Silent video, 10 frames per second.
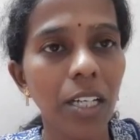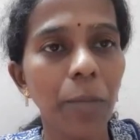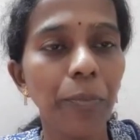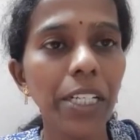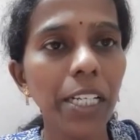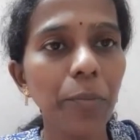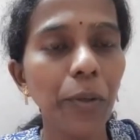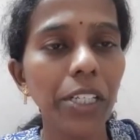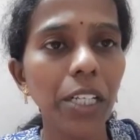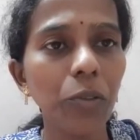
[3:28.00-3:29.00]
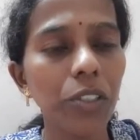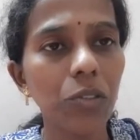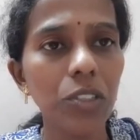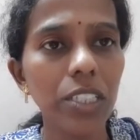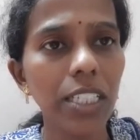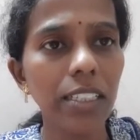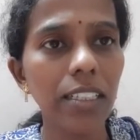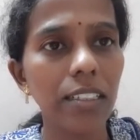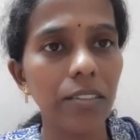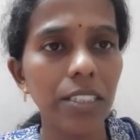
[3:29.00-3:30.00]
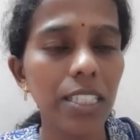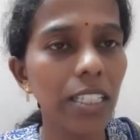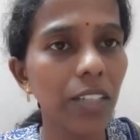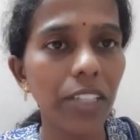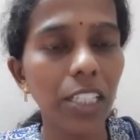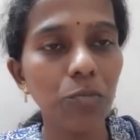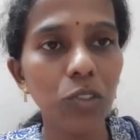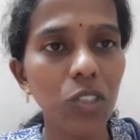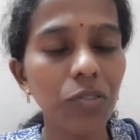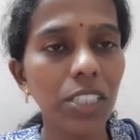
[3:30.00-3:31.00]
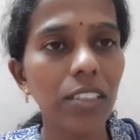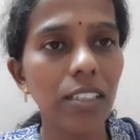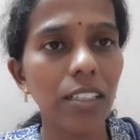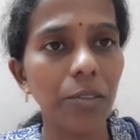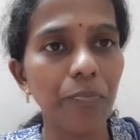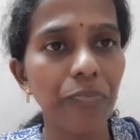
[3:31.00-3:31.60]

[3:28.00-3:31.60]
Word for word: பின்னாடி போயிட்டா ஒரு கொஞ்ச நேரத்தில் சீக்கிரம் வேலையை முடிச்சுட்டு வந்துடுறாரு